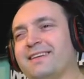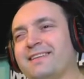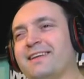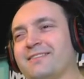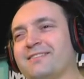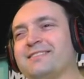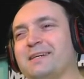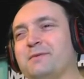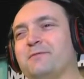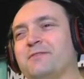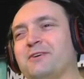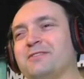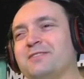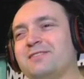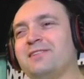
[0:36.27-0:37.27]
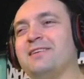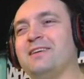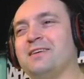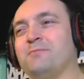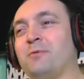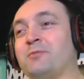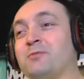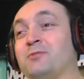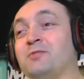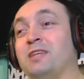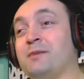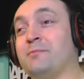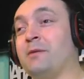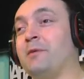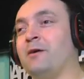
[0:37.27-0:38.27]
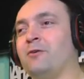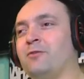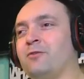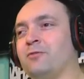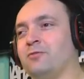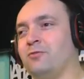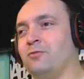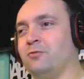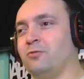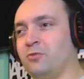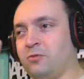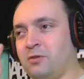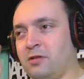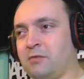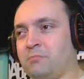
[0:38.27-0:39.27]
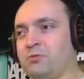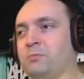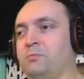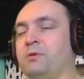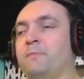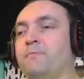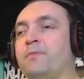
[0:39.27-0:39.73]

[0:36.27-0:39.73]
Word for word: na to samo wychodzi, czyli ich po prostu nie mam, a o, to on to i tak przepija.